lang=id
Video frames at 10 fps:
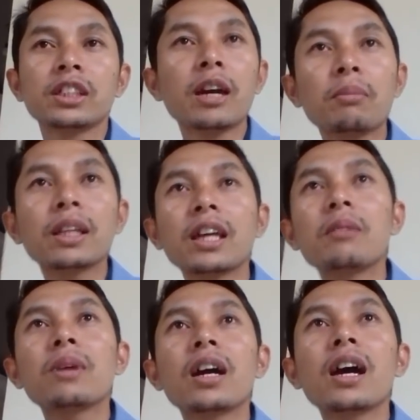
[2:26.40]
yang
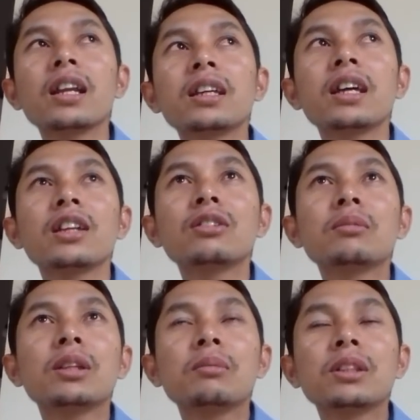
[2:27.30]
pertama kali yaitu
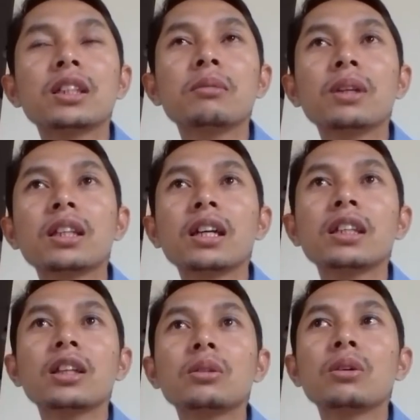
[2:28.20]
teman-teman sering
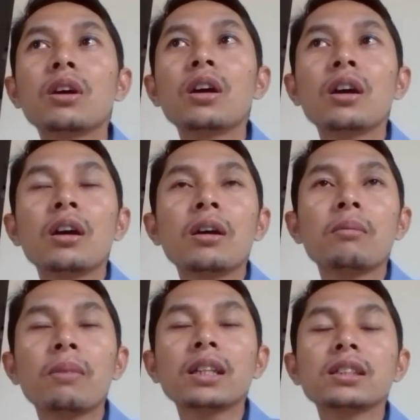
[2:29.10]
bertanya itu
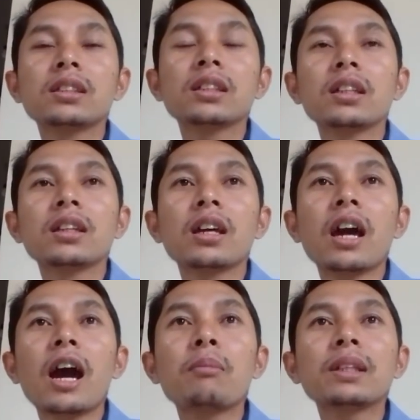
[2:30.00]
mas
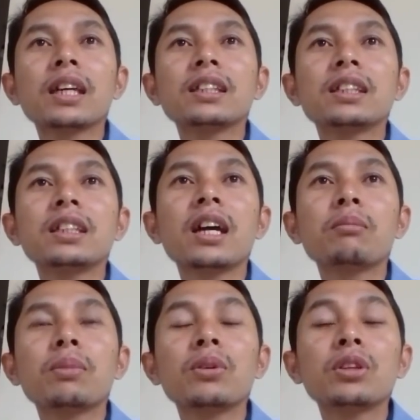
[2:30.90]
apa saja sih
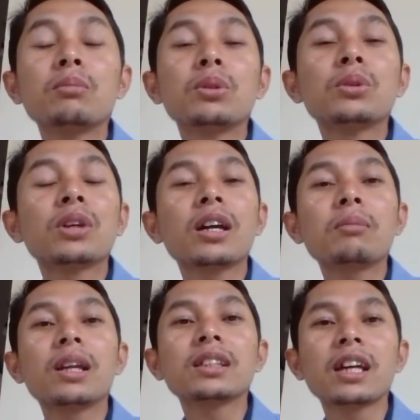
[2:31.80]
yang perlu dibutuhkan
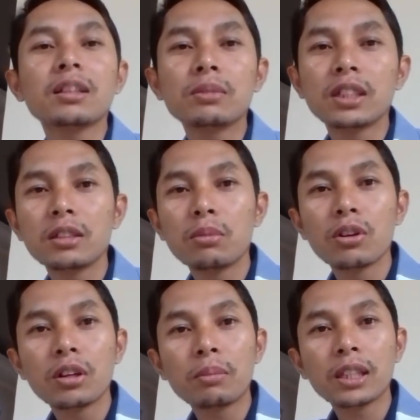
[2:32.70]
pada saat menjadi
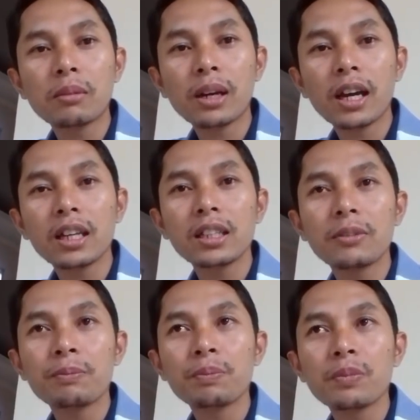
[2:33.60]
blogger pertama kali
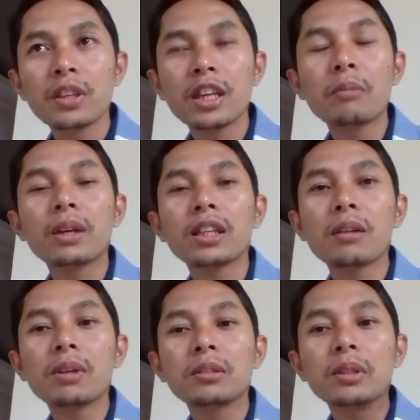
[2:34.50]
yang
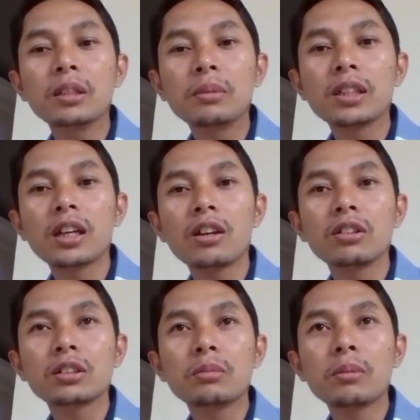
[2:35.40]
pertama teman-teman kalau
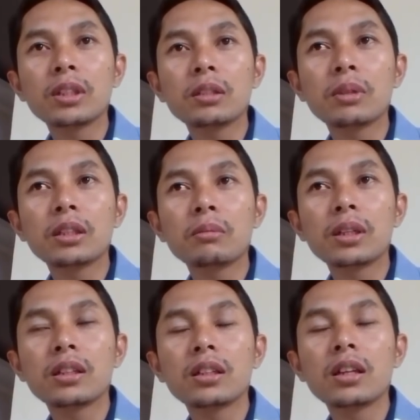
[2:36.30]
sempatnya
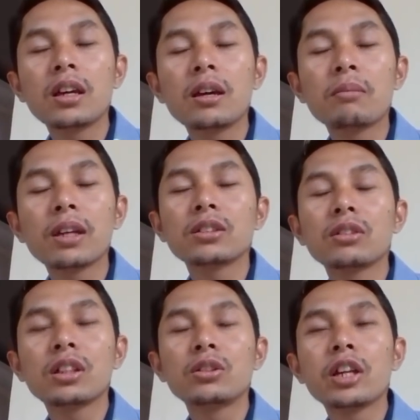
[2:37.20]
teman-teman
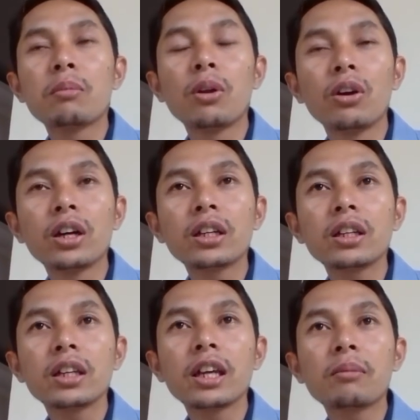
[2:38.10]
masuk ke dunia blogger
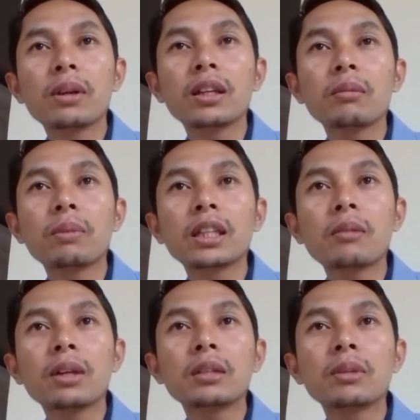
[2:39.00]
yang per
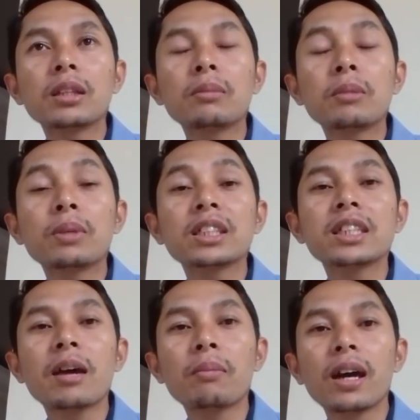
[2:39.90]
pertama teman-teman
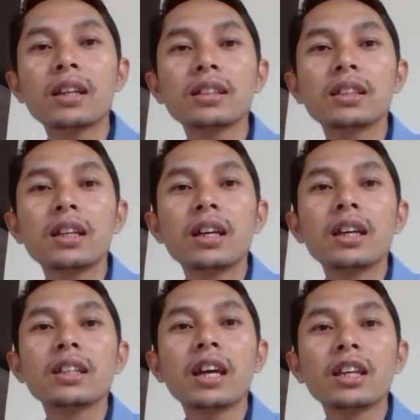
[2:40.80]
persiapkan
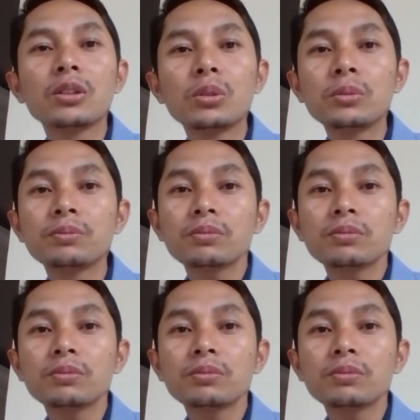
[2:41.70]
yaitu